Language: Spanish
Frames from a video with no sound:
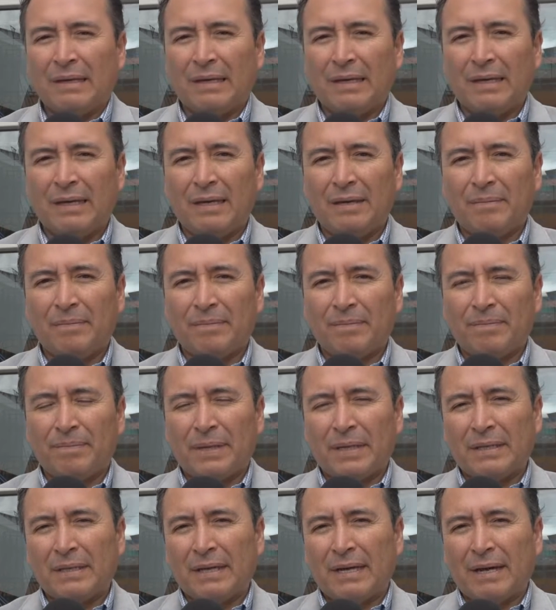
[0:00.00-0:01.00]
y
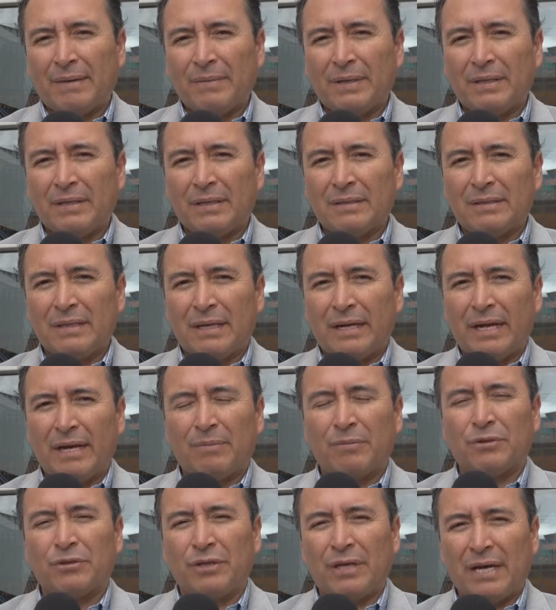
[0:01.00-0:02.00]
prácticamente
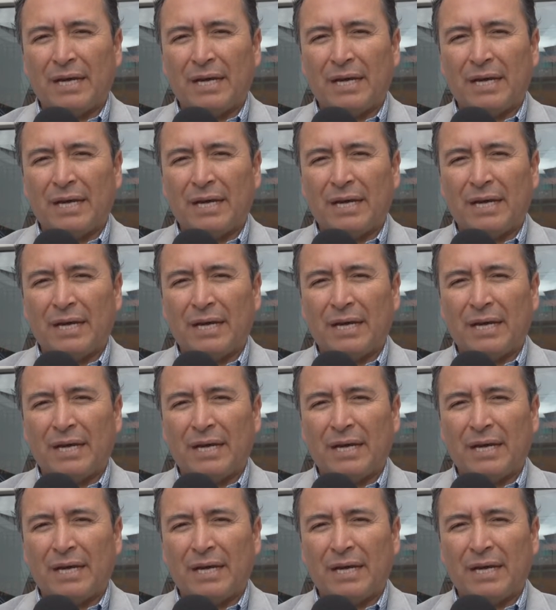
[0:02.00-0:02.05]
estaríamos